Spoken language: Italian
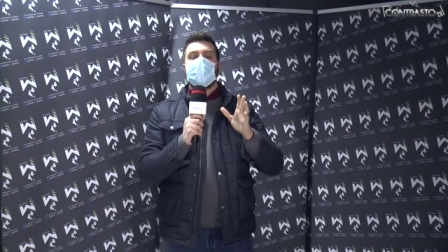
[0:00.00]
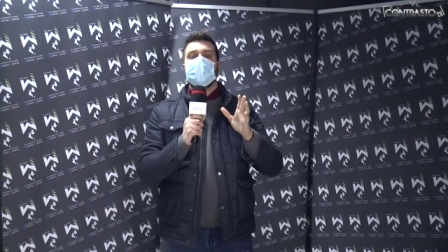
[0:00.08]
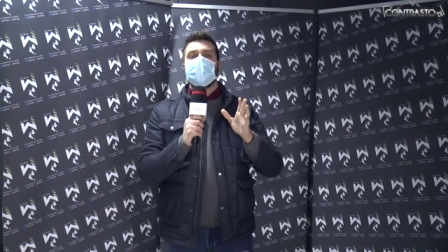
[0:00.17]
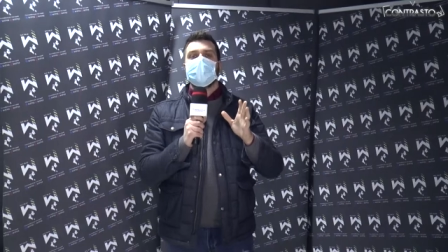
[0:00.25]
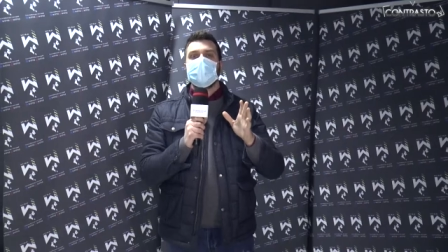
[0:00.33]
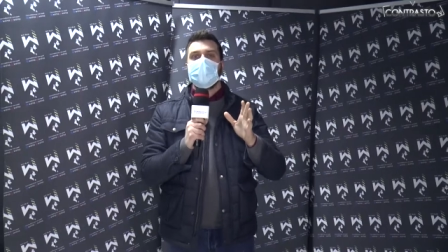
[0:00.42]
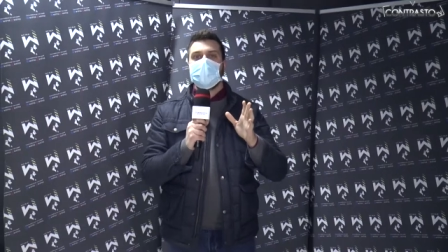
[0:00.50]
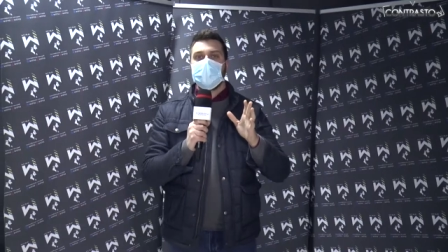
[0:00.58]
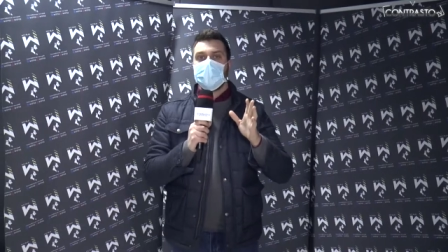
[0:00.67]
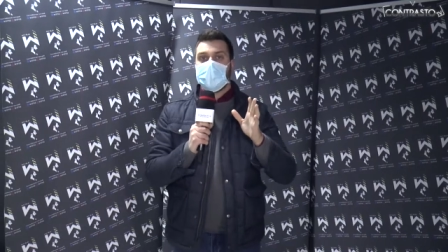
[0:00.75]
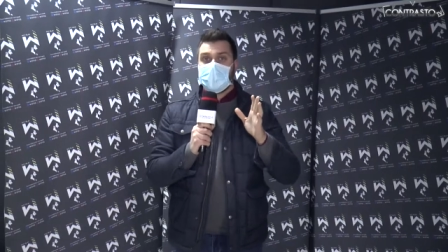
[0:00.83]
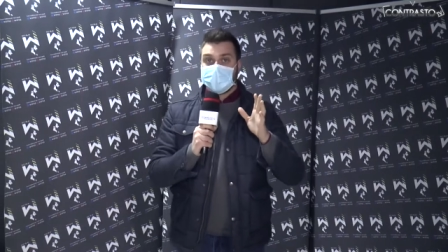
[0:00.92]
Open Day
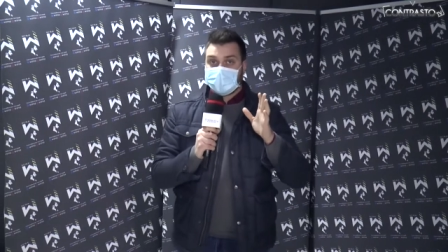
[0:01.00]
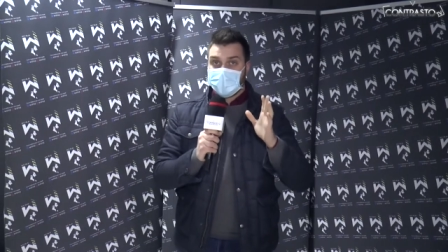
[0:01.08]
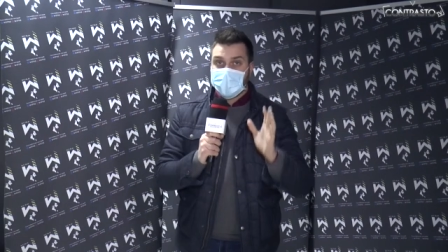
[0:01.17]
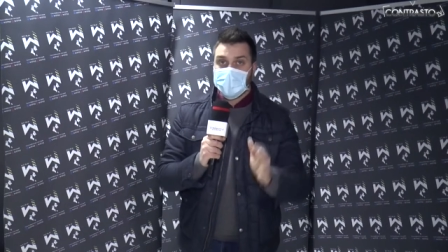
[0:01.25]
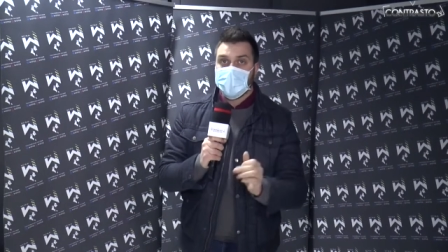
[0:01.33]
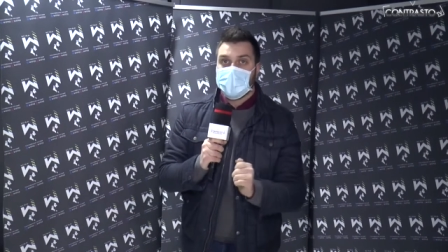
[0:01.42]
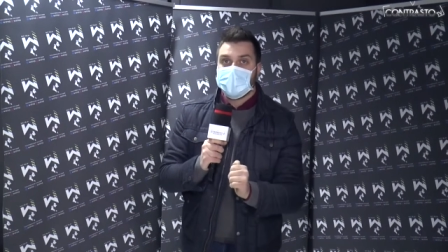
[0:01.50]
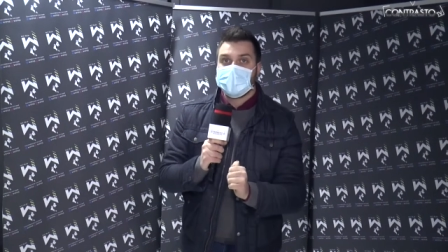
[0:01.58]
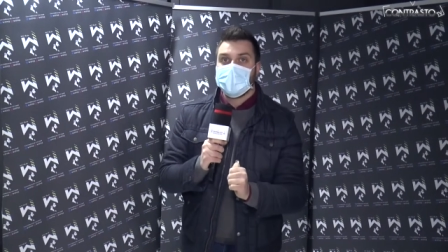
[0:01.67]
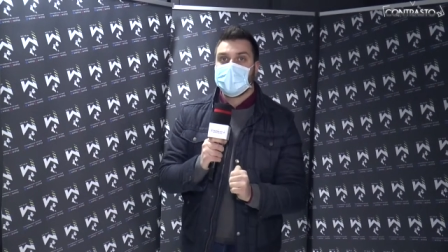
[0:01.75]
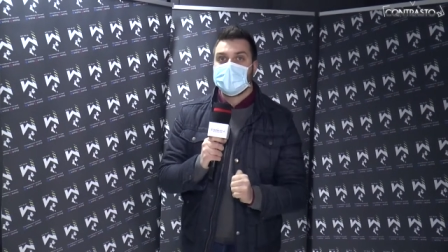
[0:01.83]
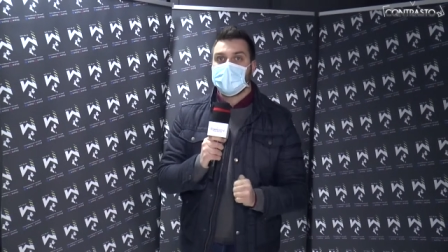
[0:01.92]
qui a Teverola
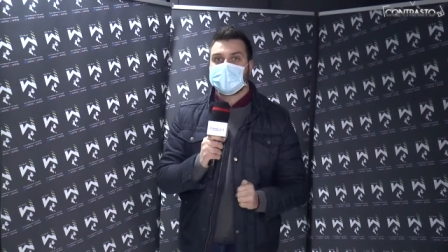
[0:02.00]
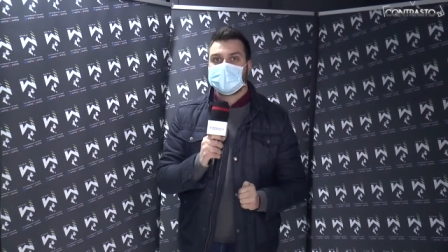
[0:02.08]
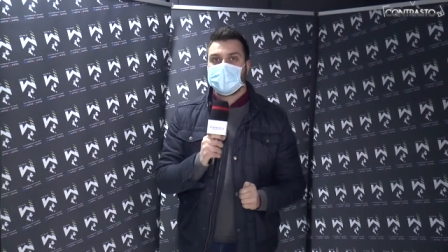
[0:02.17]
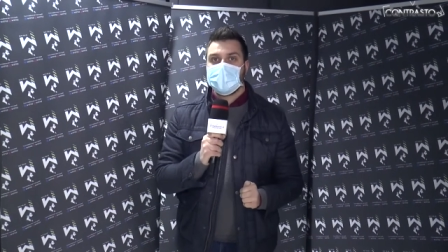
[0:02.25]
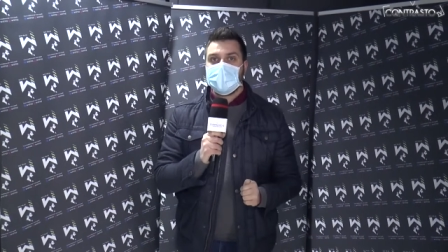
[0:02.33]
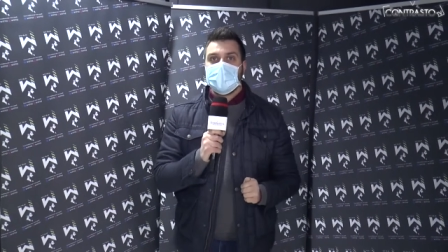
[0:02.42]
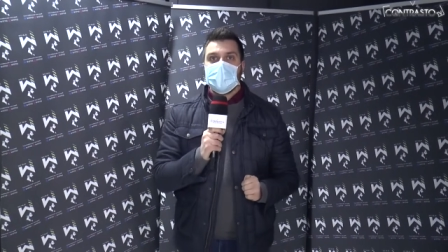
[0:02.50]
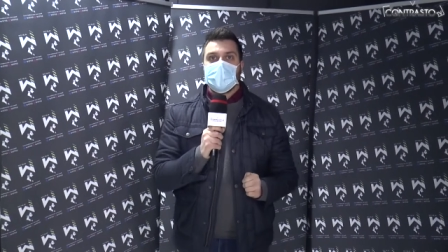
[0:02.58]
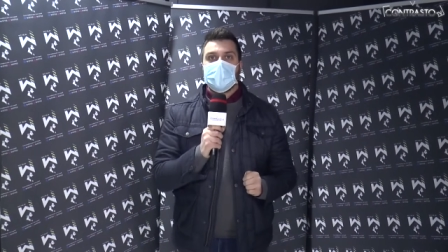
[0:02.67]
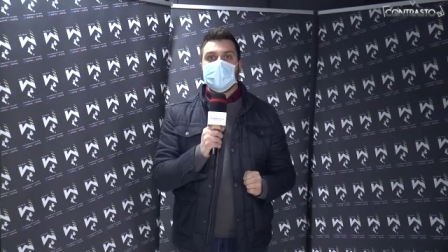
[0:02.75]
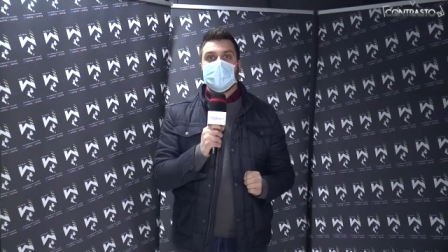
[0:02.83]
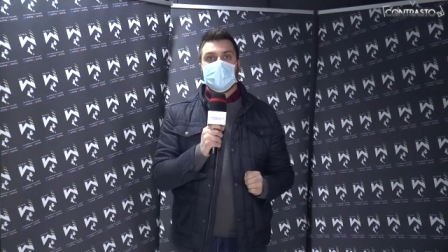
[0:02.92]
si riparte
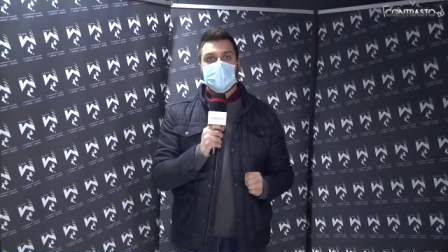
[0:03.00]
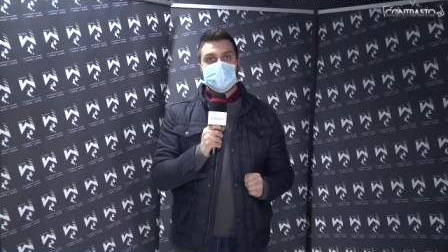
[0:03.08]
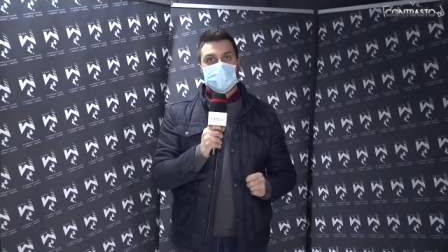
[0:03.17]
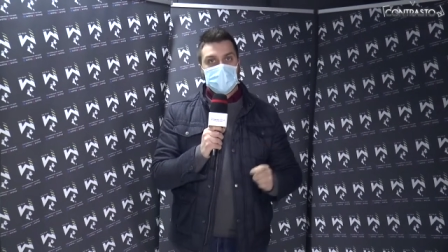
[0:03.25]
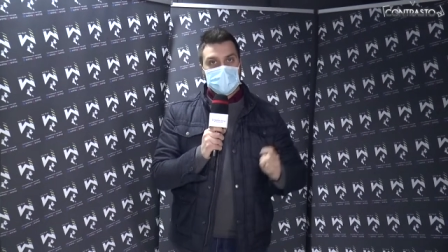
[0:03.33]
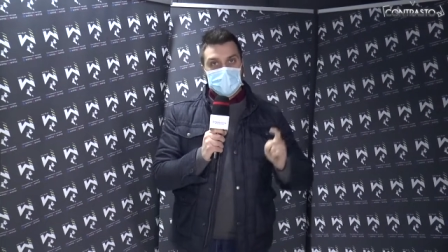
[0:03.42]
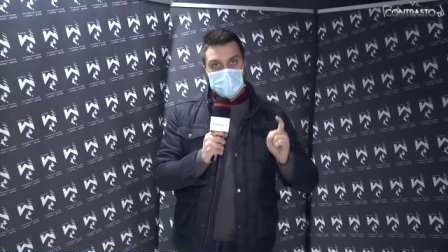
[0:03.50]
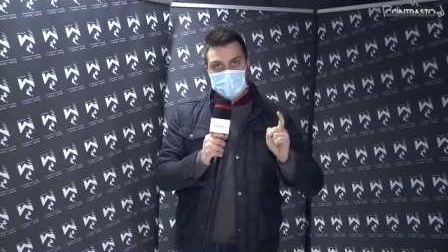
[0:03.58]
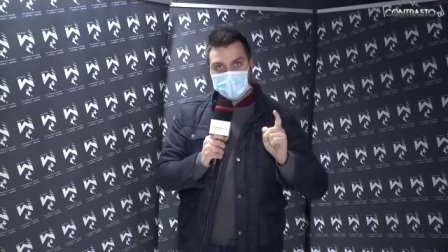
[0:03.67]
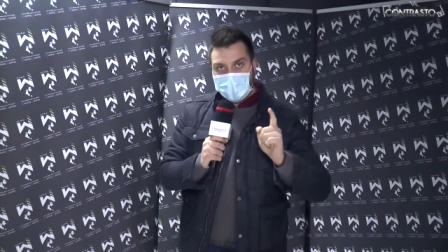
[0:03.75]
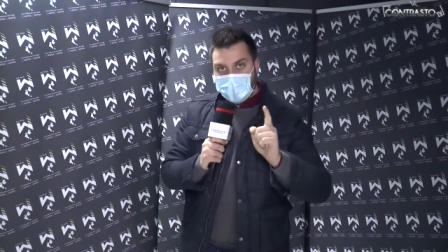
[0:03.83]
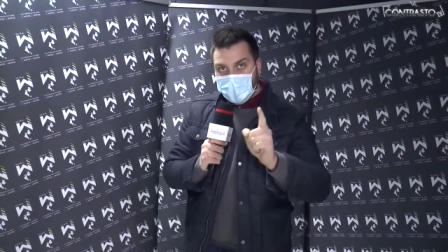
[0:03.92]
con il gruppo
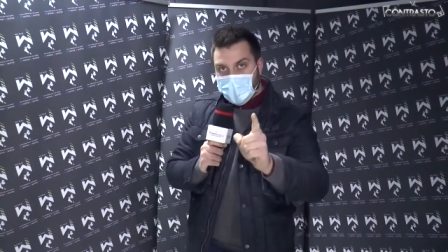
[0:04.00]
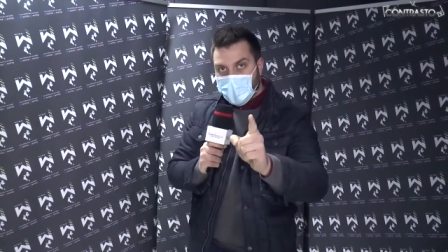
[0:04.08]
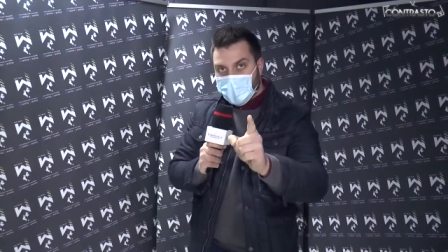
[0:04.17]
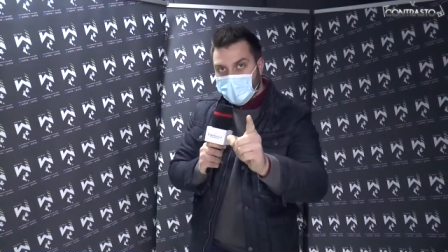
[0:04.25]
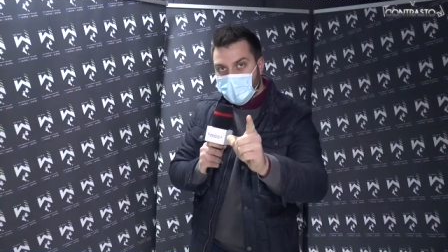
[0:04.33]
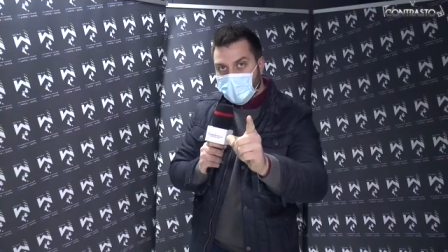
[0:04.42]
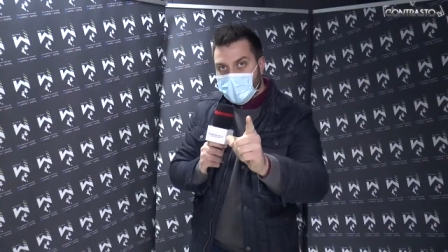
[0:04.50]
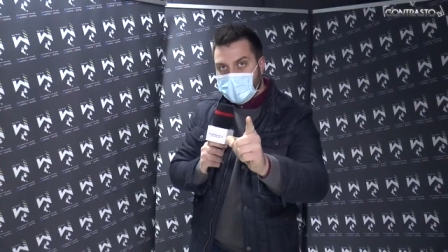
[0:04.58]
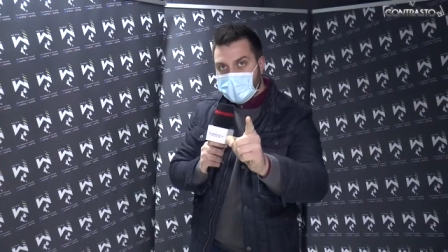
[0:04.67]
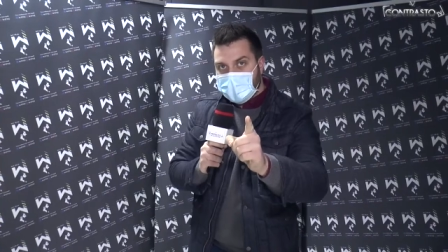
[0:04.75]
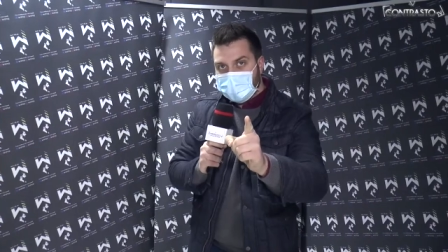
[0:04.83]
V-Style. Occhio alle